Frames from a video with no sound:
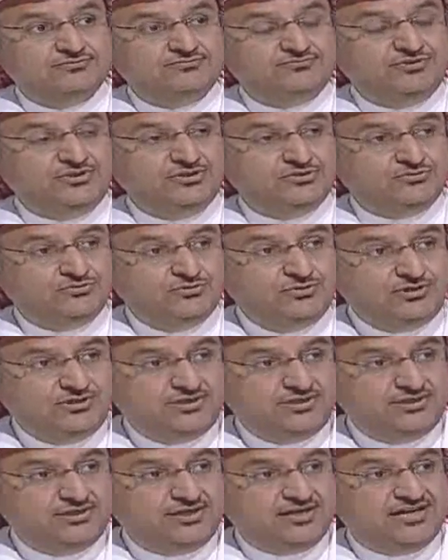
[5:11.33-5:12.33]
في
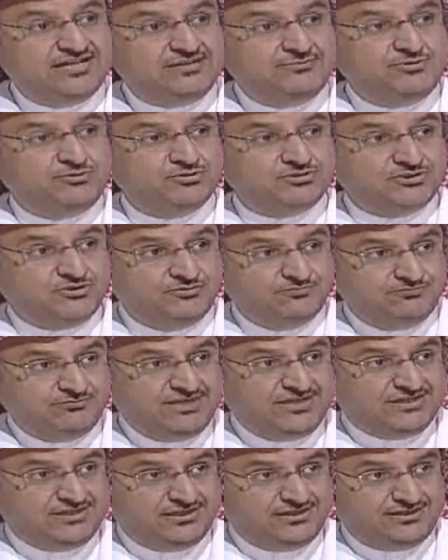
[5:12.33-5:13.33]
كل حدب وصوب
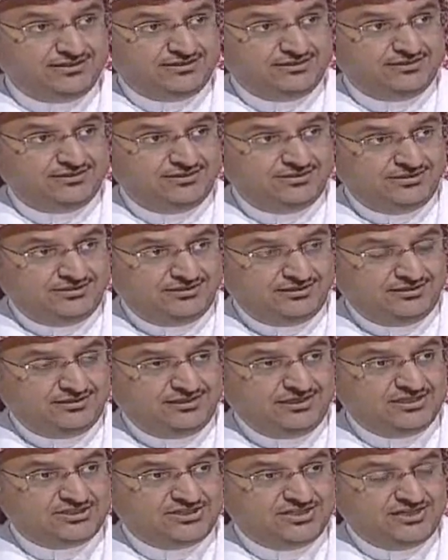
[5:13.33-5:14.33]
ما ترك آه،
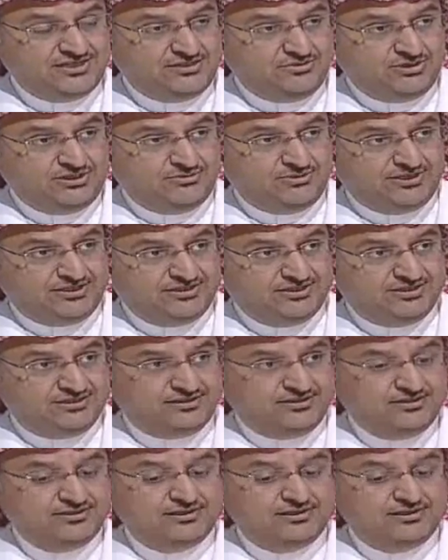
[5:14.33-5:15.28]
لا شارده ولا وارده